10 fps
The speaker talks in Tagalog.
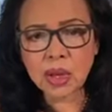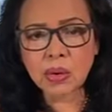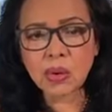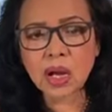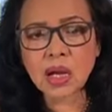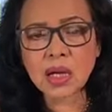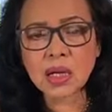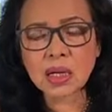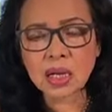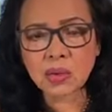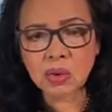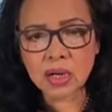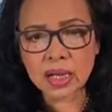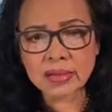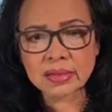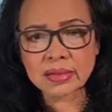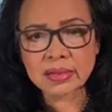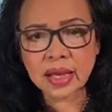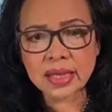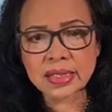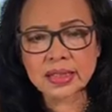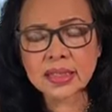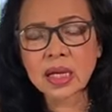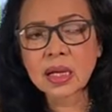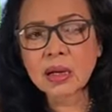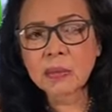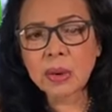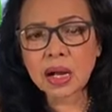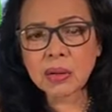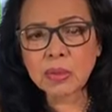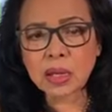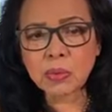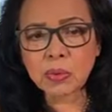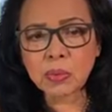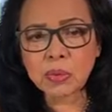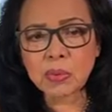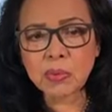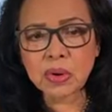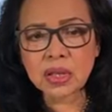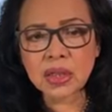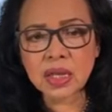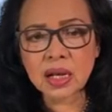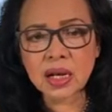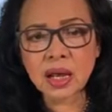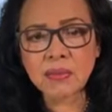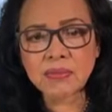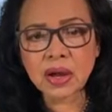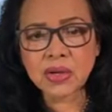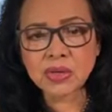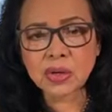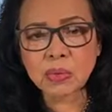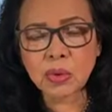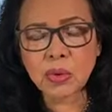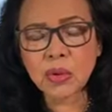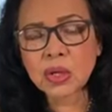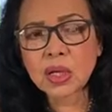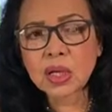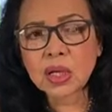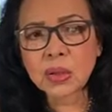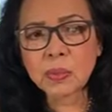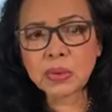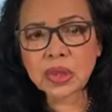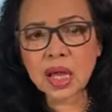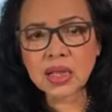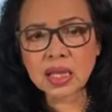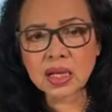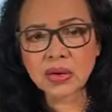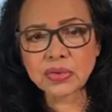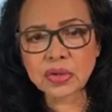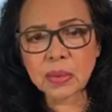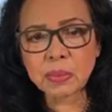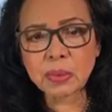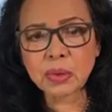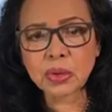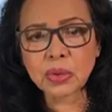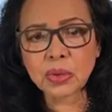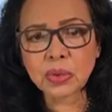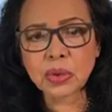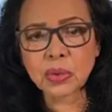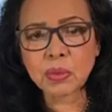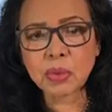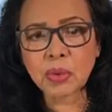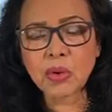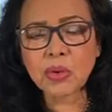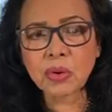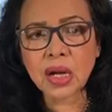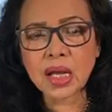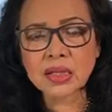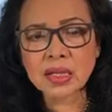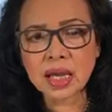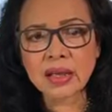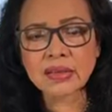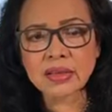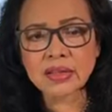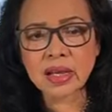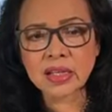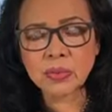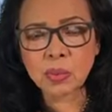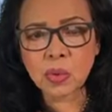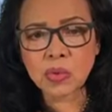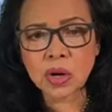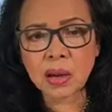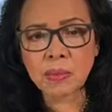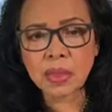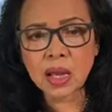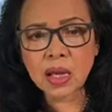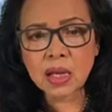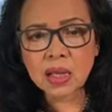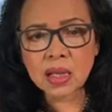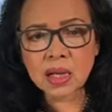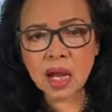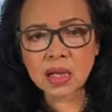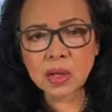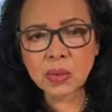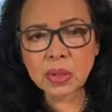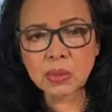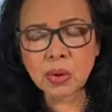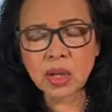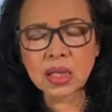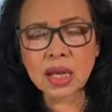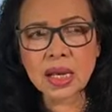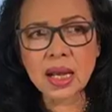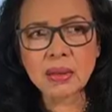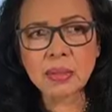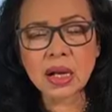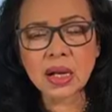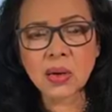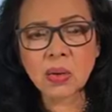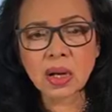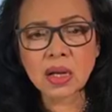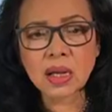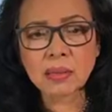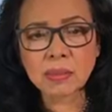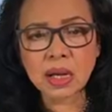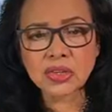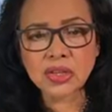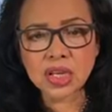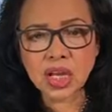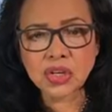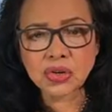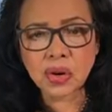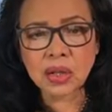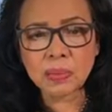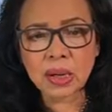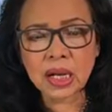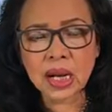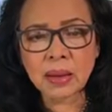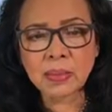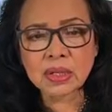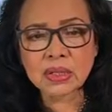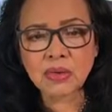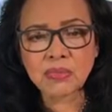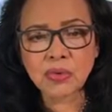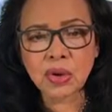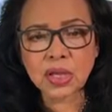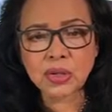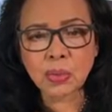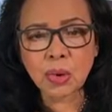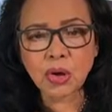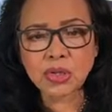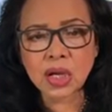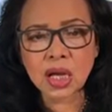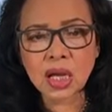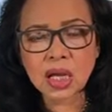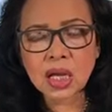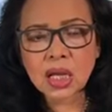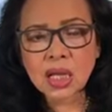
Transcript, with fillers: Meron kang regular exercise para ma-improve yung breathing and lung function mo. Importante kausapin mo yung doktor mo kung anong klaseng exercise program na gagawin mo at kailan magkaroon ka ng vaccination panglaban sa flu and pneumonia.